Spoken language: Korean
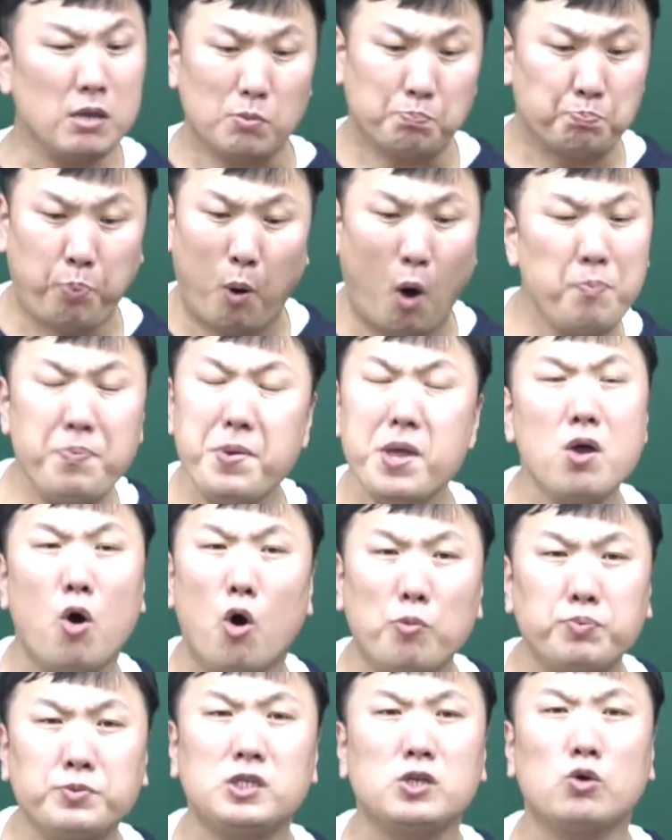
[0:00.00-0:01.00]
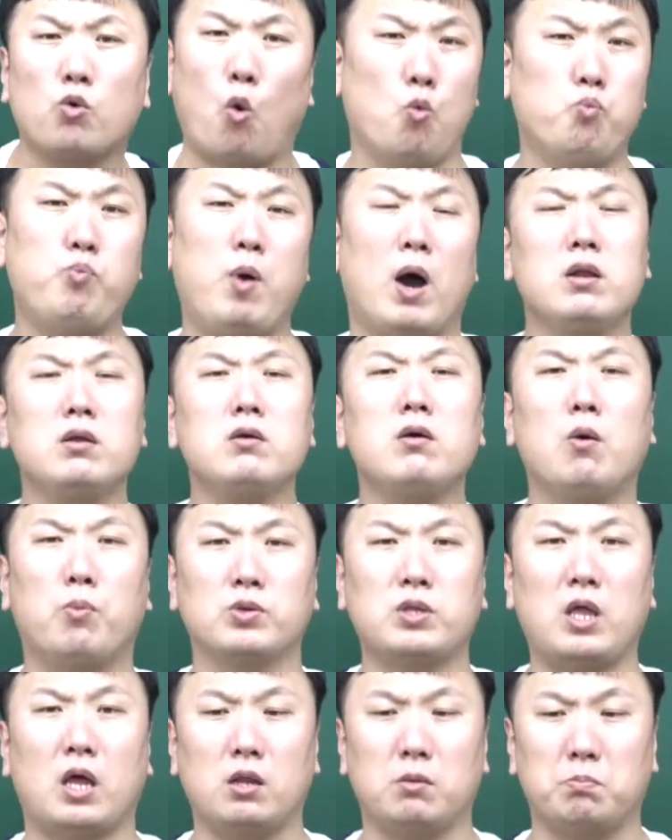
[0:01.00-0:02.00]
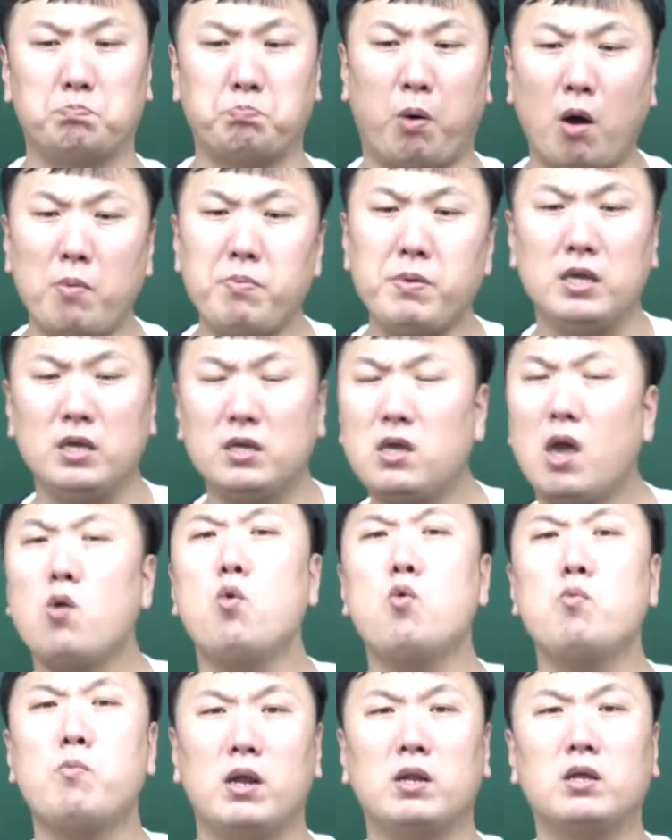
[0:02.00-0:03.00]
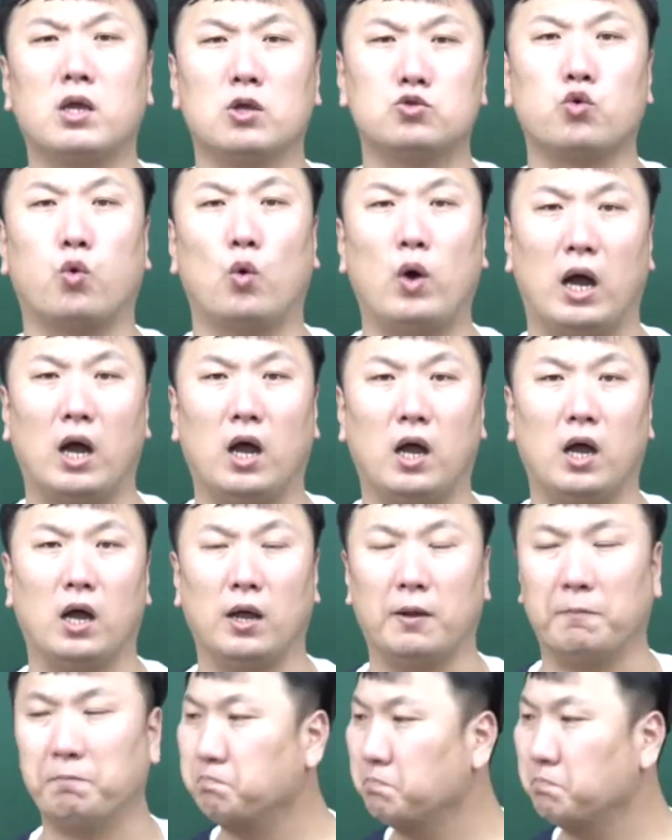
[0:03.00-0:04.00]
범위 없이 공부하는 것보다는 범위 있게 공부하는 게 좋아.